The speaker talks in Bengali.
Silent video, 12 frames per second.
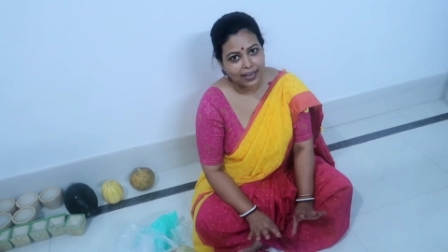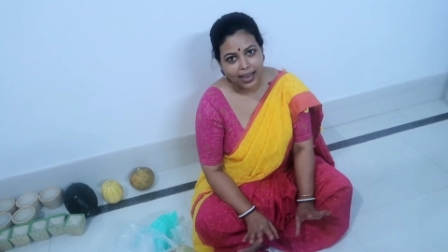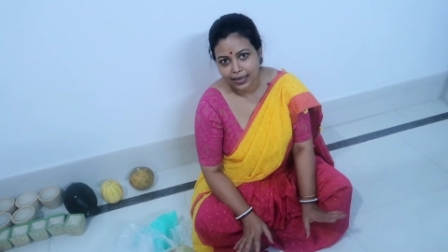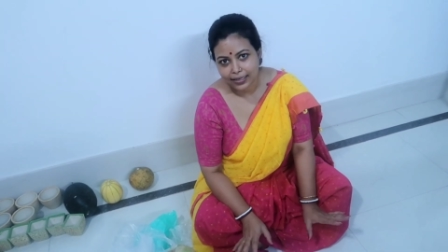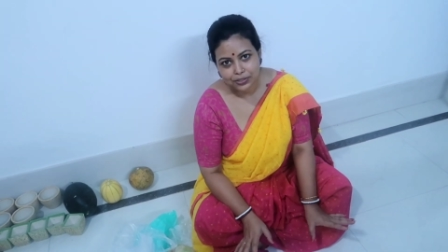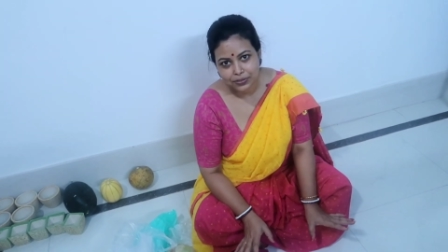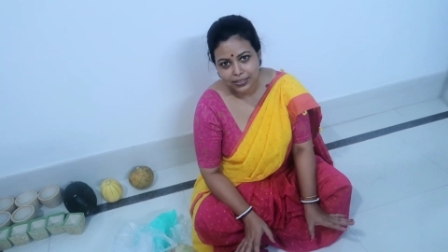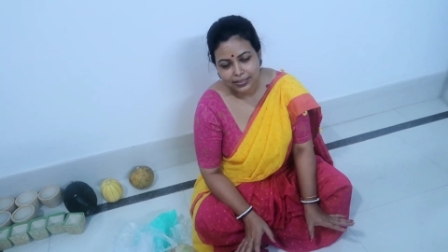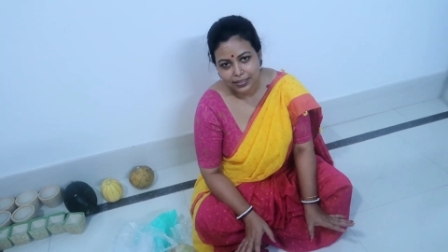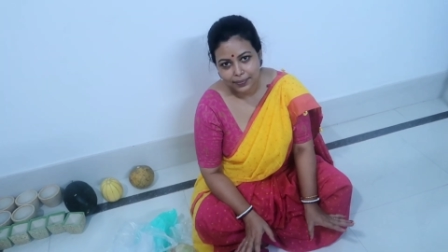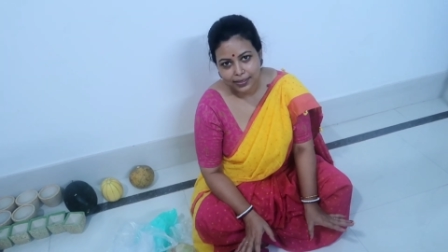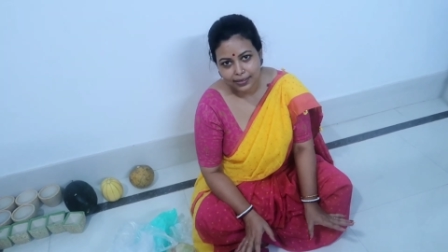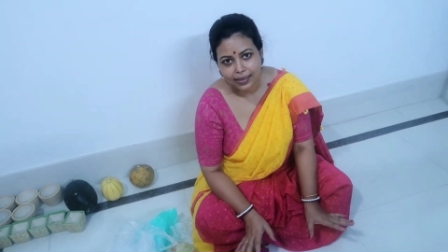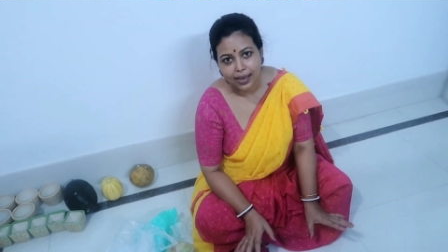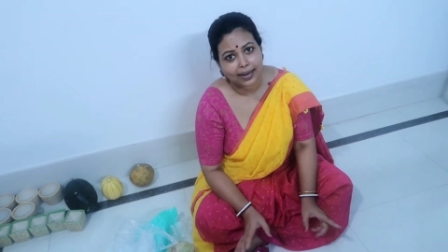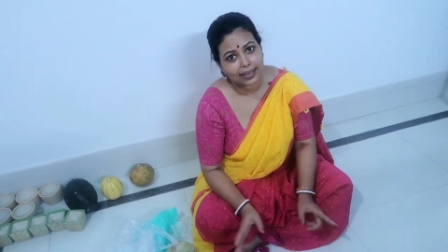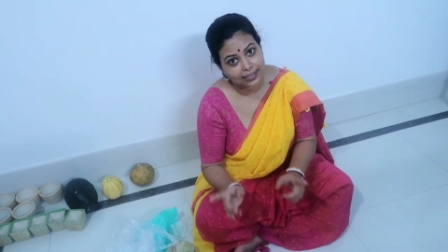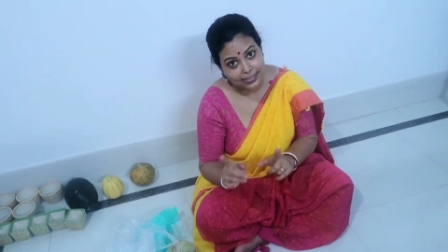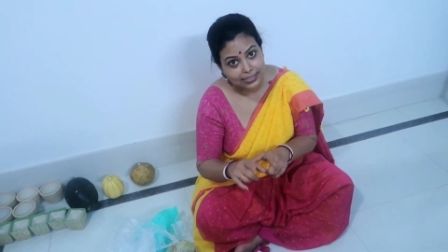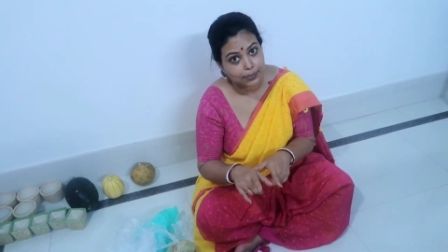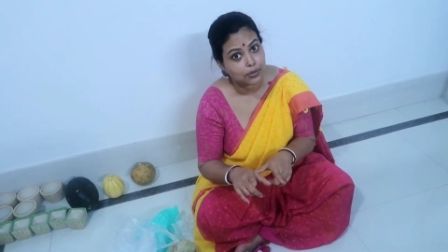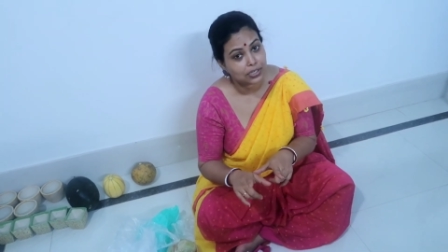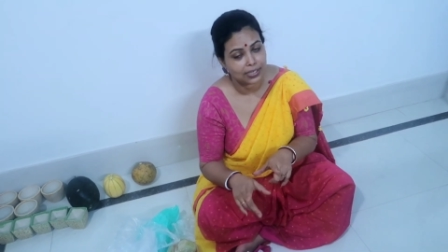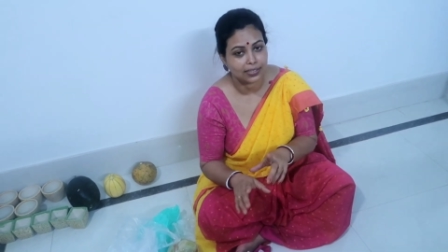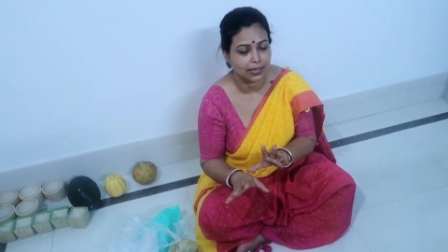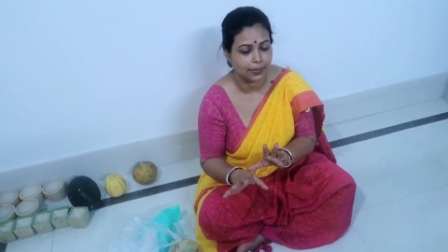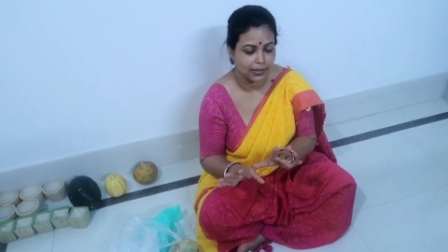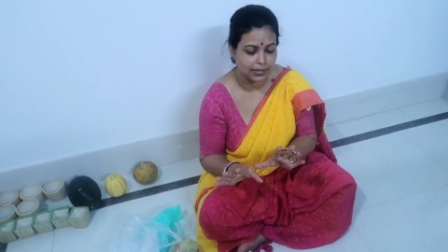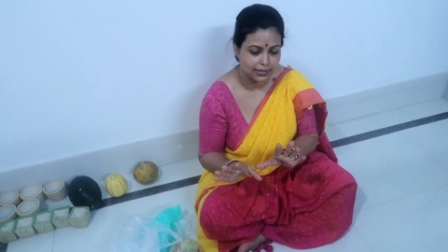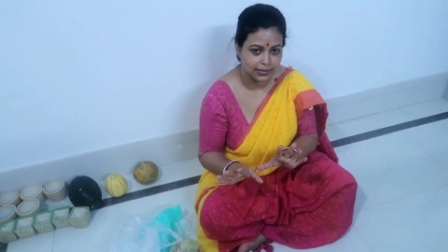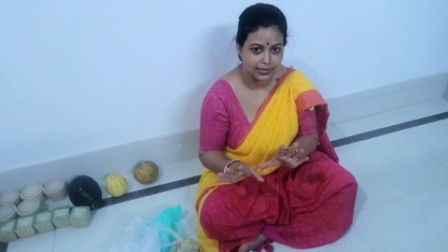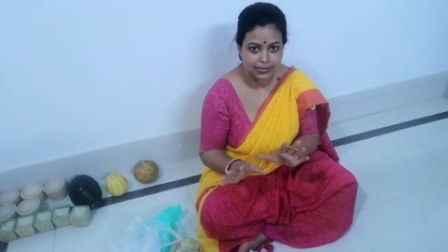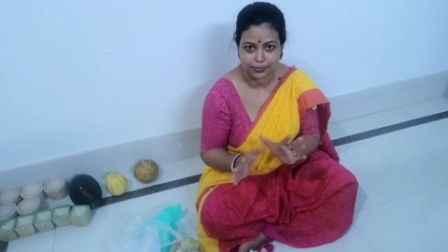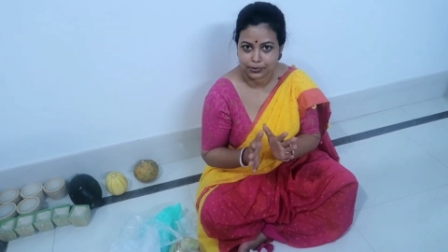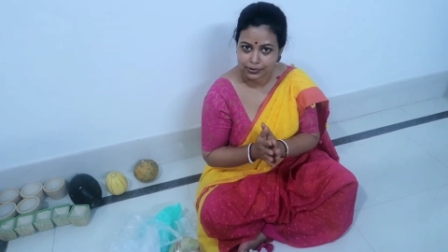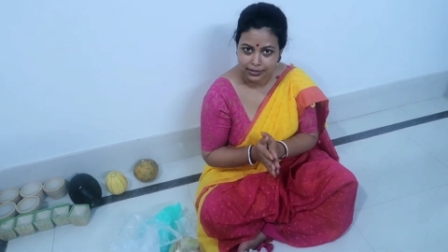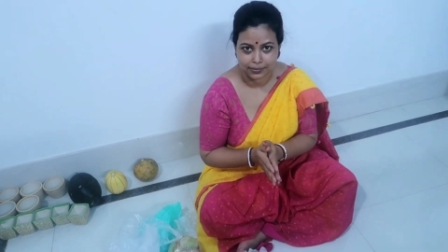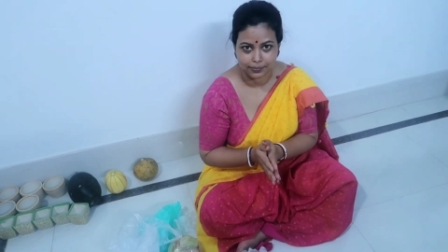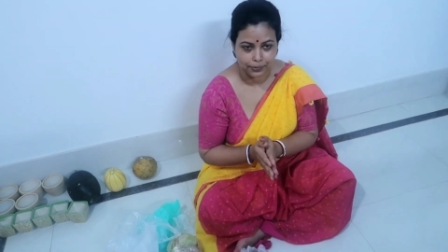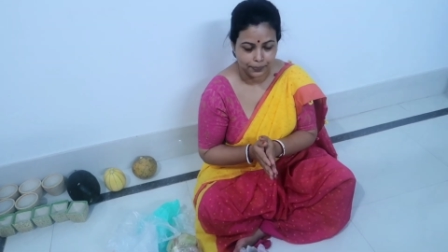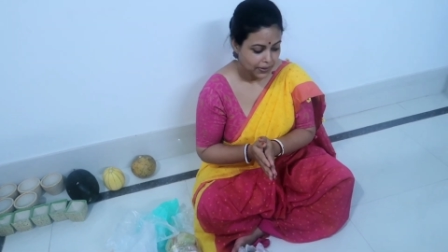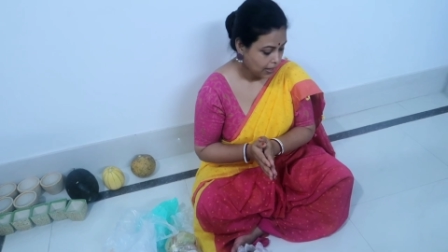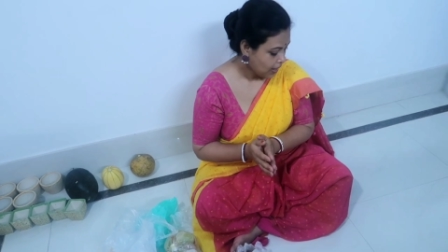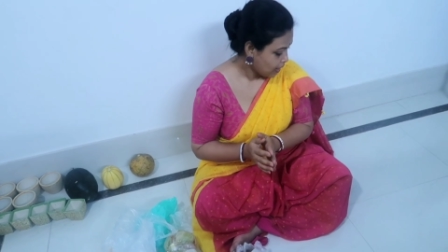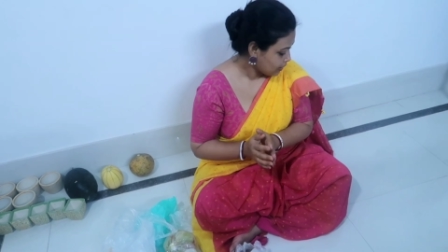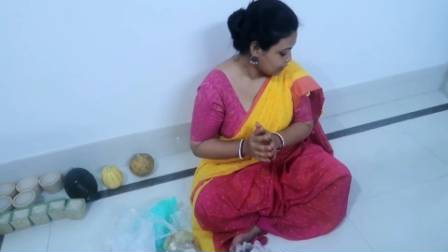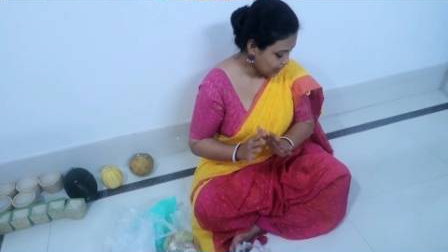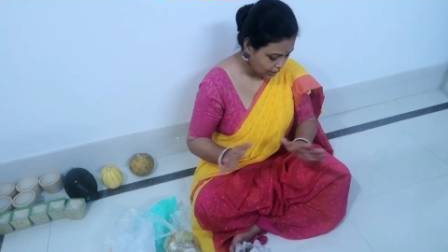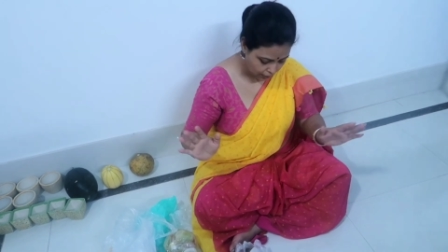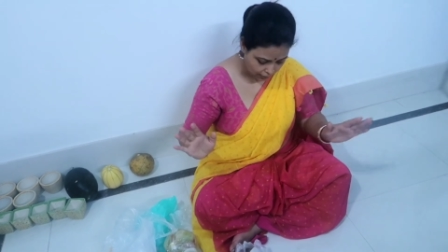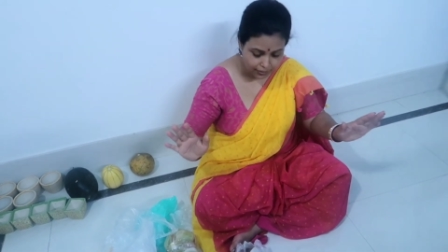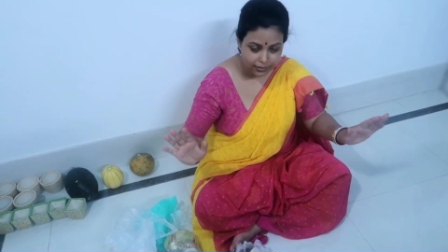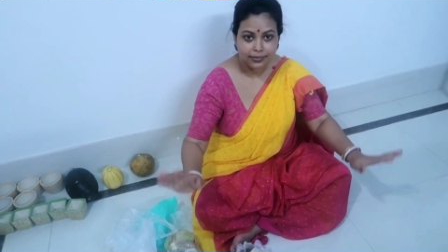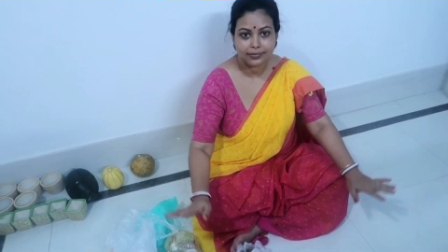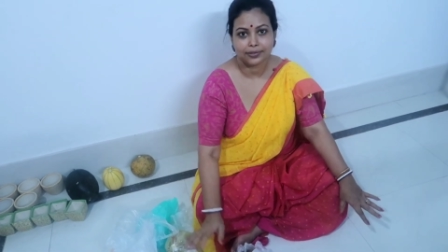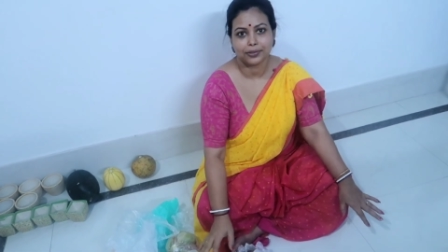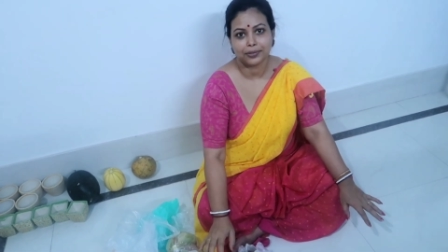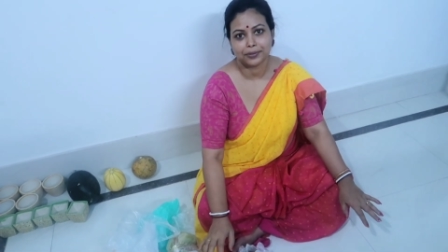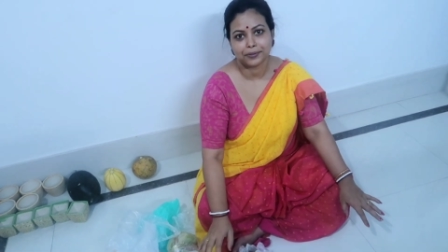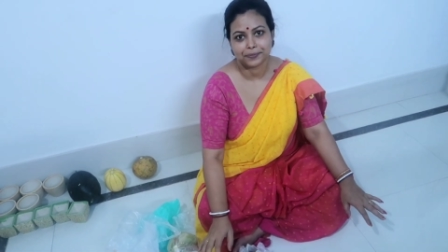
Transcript: মেলা থেকে আর কিছু কিনতে পারিনি আর একদিন যাবো সেদিন আমার নিজের ইচ্ছে মতো কিনবো যাই হোক তো